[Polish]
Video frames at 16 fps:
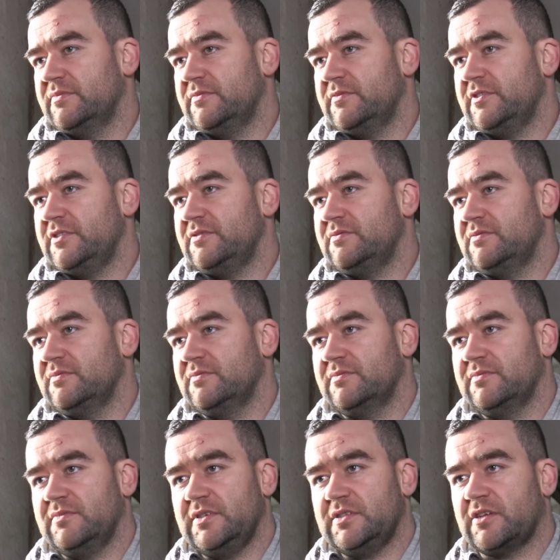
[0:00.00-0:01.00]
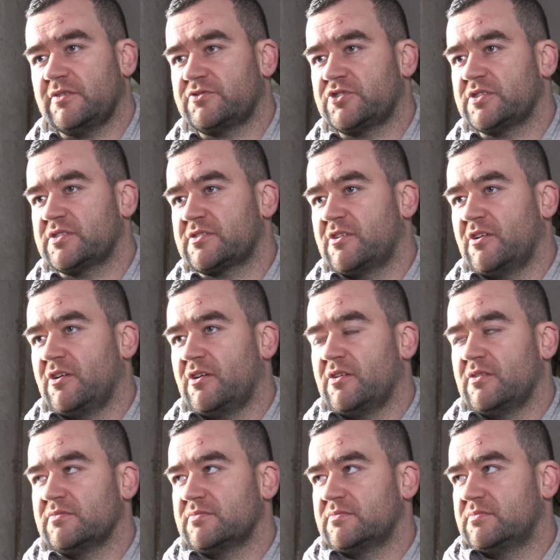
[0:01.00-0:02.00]
I to wszystko? I to
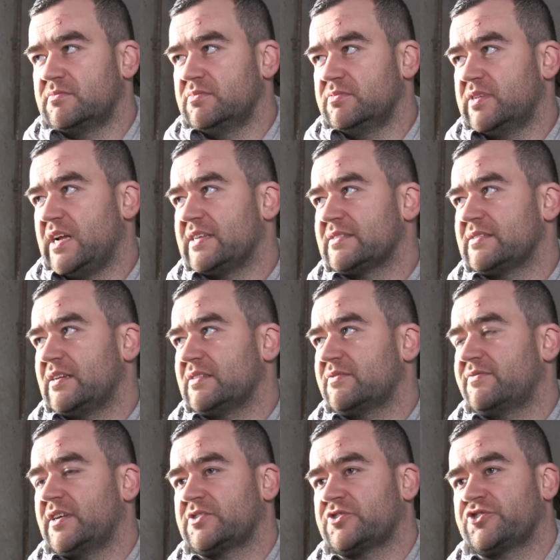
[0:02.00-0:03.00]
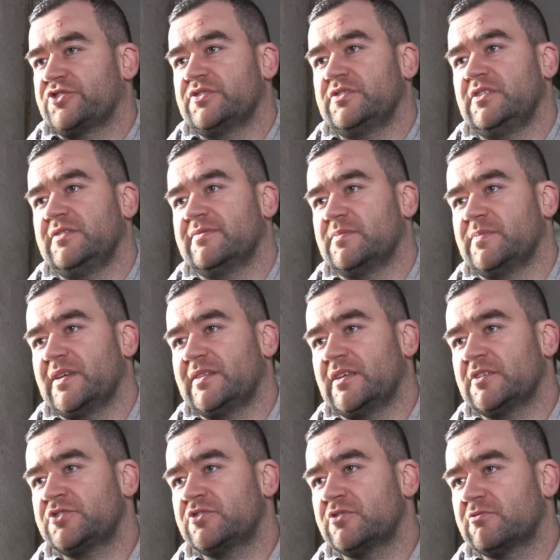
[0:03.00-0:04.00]
wszystko. Raz na dwa, trzy dni
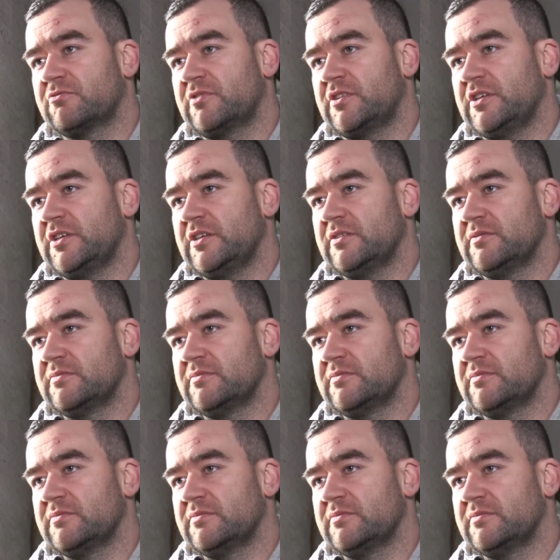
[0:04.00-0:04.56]
wymiana ściółki,